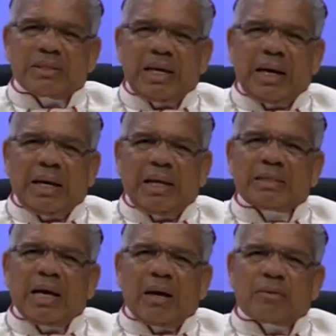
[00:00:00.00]
estar en
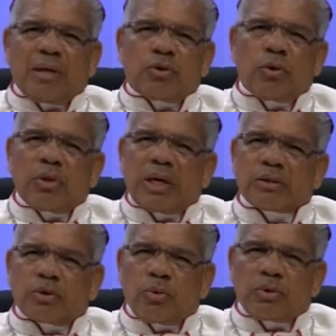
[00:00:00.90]
esa actitud de
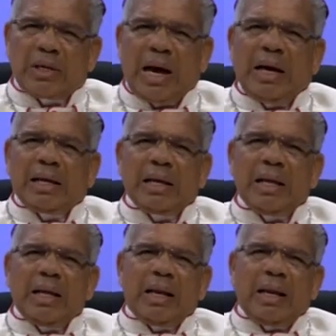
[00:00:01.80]
escuchar
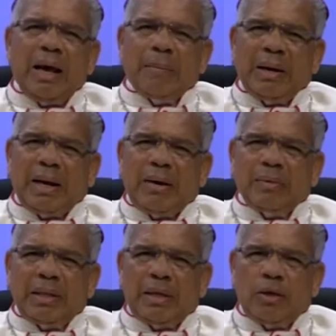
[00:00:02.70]
la
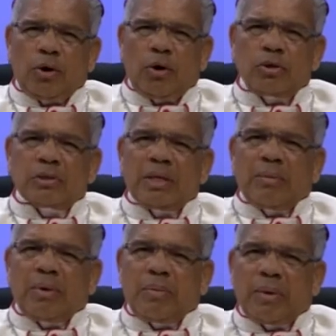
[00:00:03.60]
palabra de Dios,
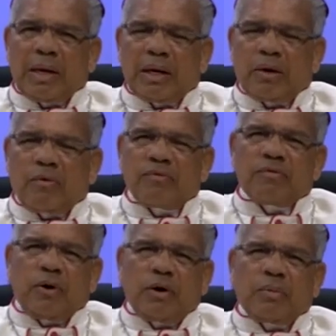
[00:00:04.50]
de vivir
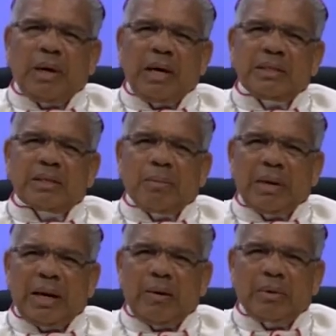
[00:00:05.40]
conforme a esa
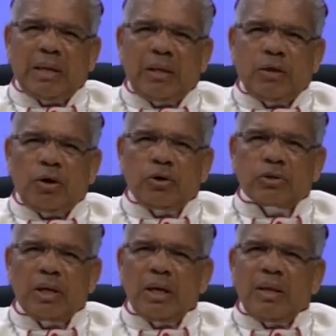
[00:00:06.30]
palabra de
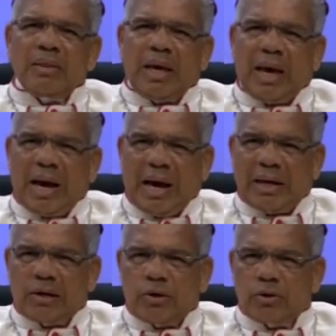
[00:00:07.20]
Dios,
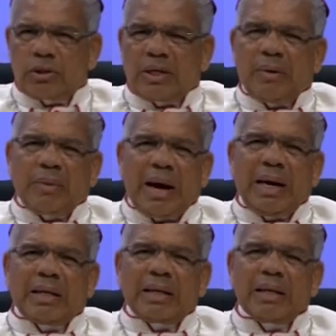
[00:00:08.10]
dejarnos
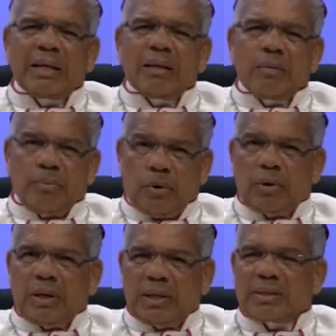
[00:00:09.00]
llevar
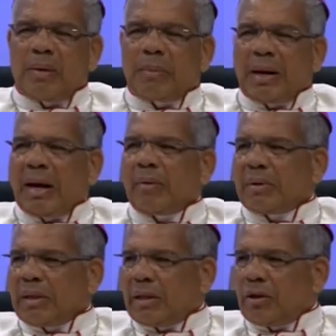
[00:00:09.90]
por esa
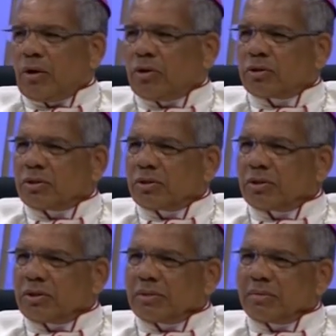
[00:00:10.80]
palabra de Dios.
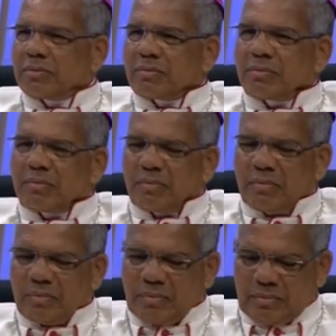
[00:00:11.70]
Y en ese sentido
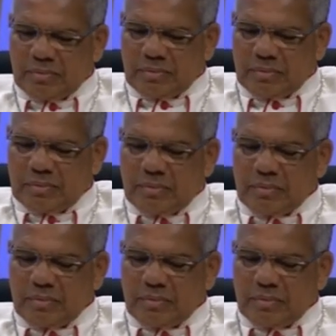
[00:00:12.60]
podemos decir